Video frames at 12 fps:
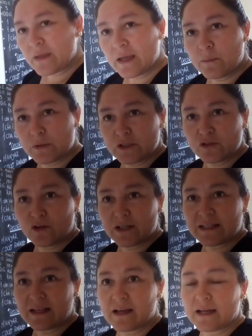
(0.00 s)
Esposito
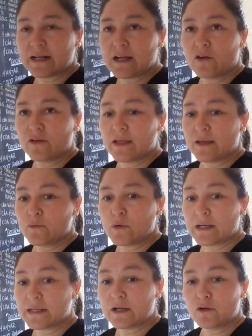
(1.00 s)
ahora está encargado de
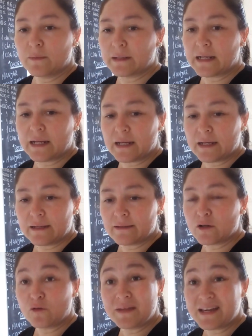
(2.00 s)
buscar algo para,
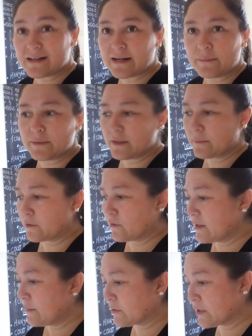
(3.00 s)
de comida rápida por
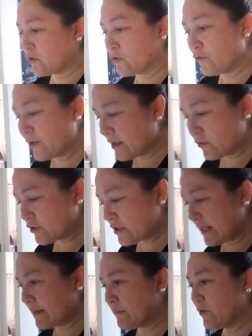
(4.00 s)
el día porque no voy a cocinar,